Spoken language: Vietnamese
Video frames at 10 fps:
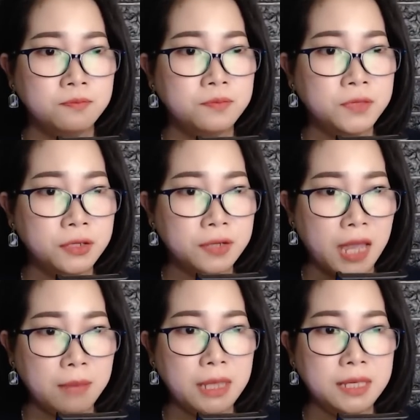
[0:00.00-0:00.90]
chưa
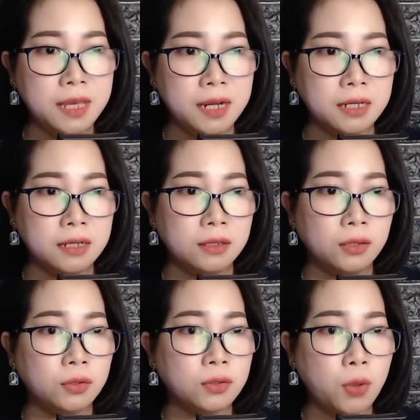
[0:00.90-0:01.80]
kể bây giờ
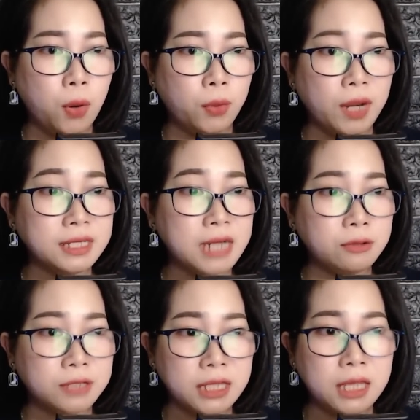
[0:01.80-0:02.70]
cô đã trao
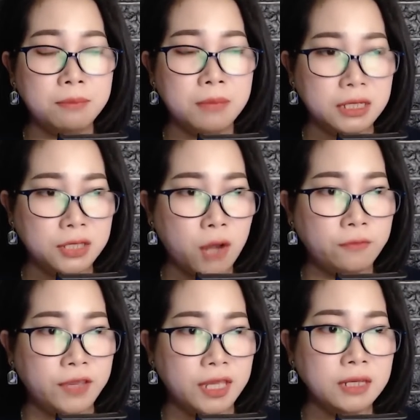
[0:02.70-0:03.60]
trái tim mình cho
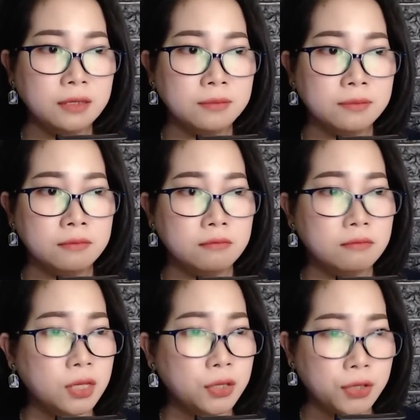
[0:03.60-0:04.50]
Viễn.
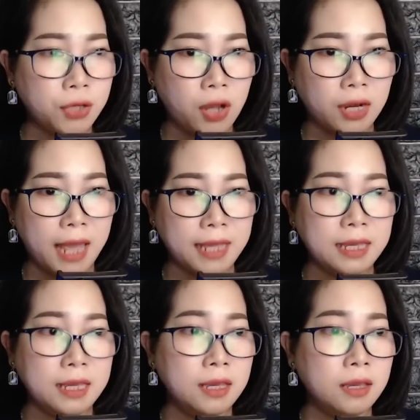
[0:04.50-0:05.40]
Còn lại,
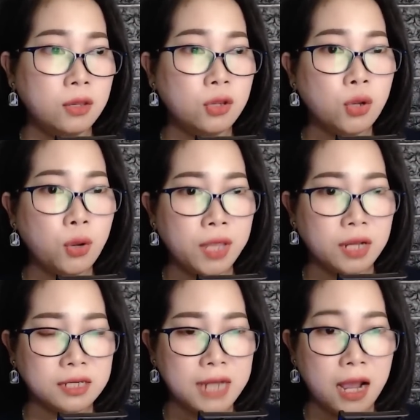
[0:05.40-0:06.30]
cô
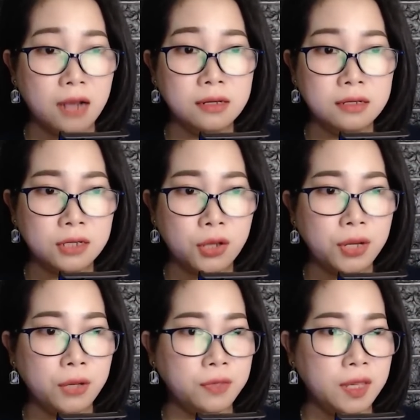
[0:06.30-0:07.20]
nhận ra ở Lương có
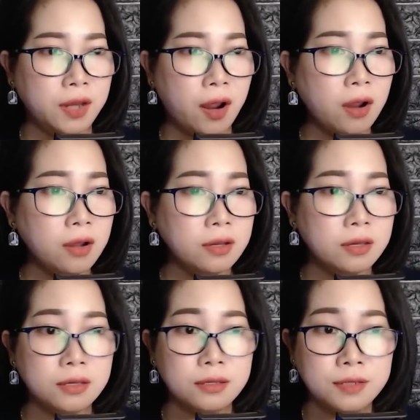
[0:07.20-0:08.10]
điều gì đó
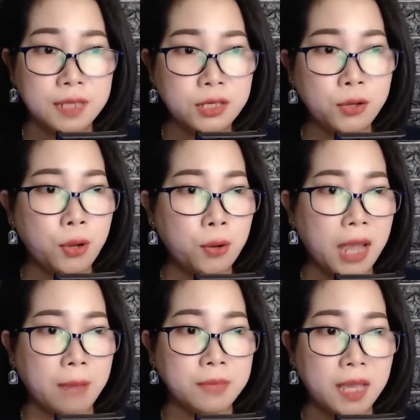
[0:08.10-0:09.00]
khiến cho cô
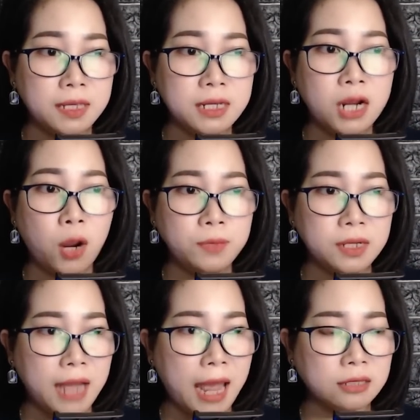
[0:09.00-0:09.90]
cảm thấy không
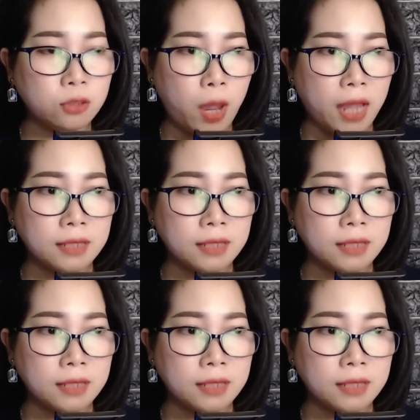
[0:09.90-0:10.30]
được an toàn.